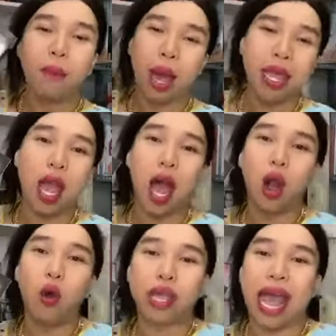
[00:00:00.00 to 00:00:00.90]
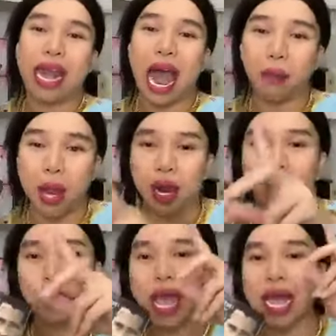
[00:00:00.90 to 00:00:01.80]
Bây giờ luôn nha đặc biệt
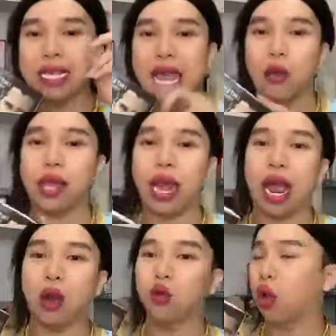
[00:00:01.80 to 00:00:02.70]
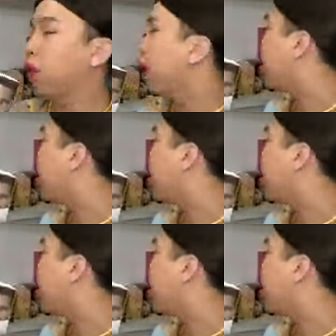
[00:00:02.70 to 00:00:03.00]
luôn nha Sale chai này luôn cho quý